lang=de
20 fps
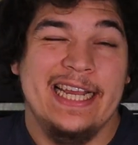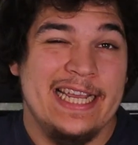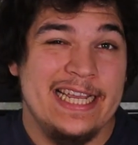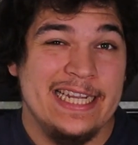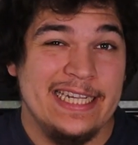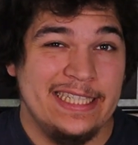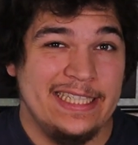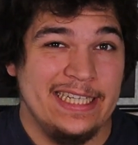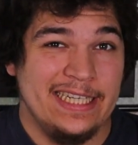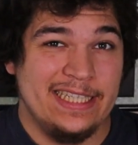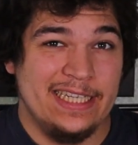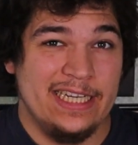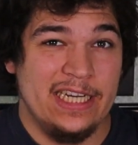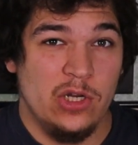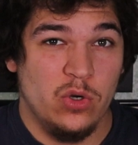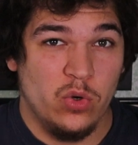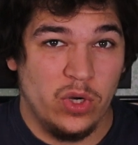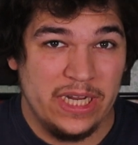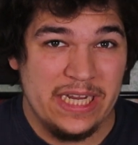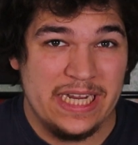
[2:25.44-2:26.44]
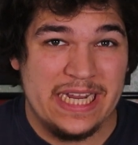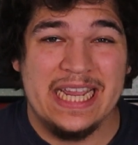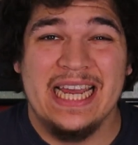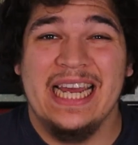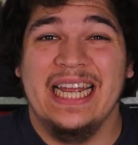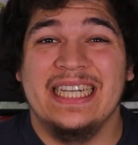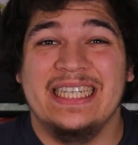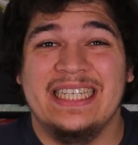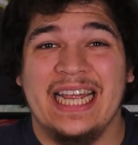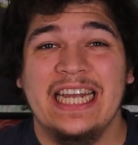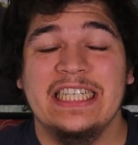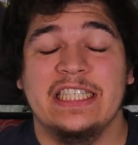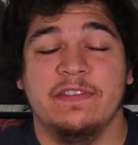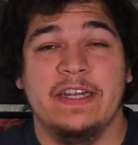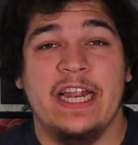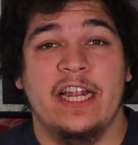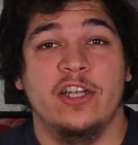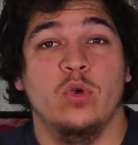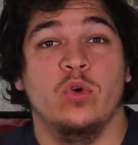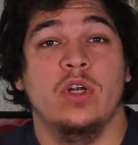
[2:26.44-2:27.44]
ist die Theorie, dass
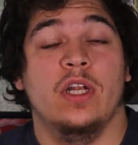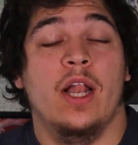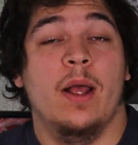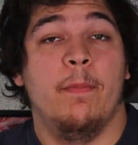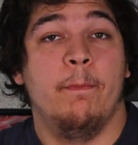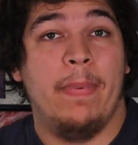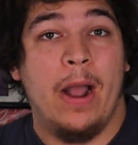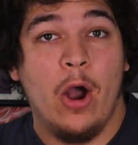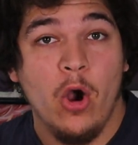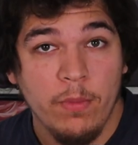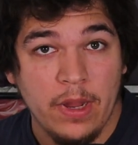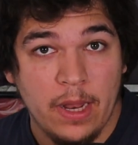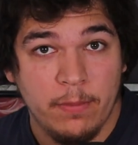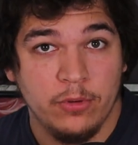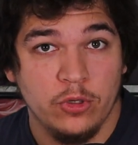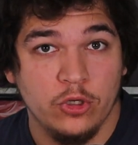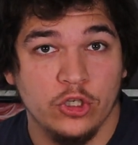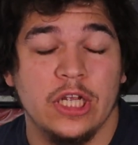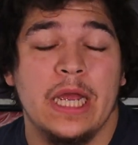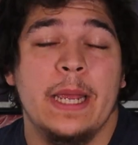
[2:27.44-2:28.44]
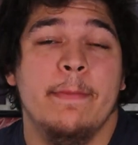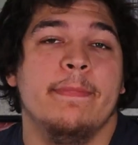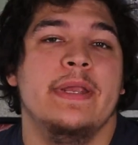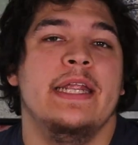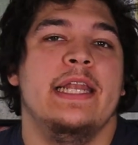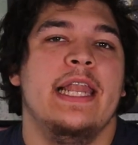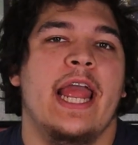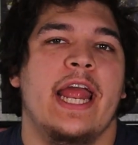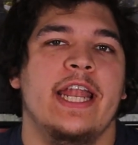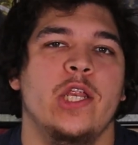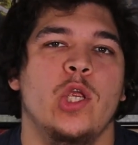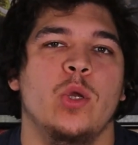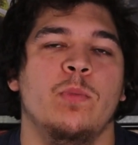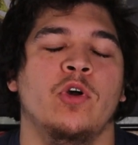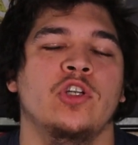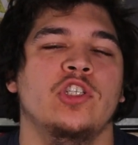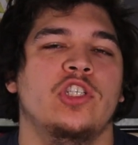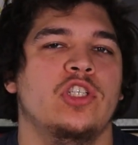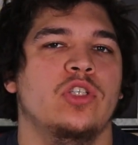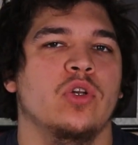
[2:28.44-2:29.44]
wenn ein dunkler Baum erblüht,
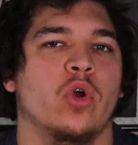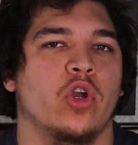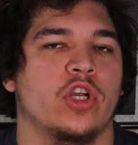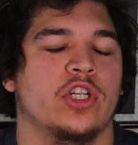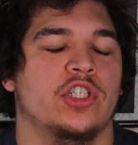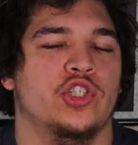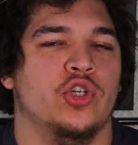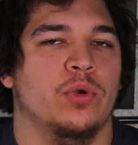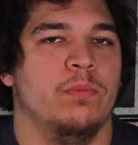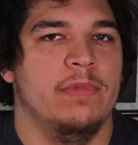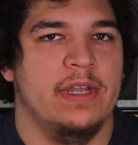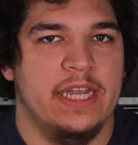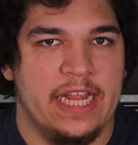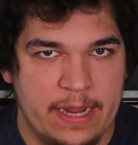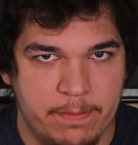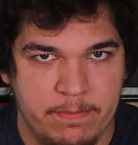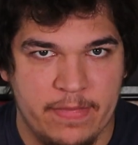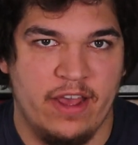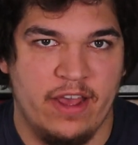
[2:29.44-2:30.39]
Millenniumon zurück zum Leben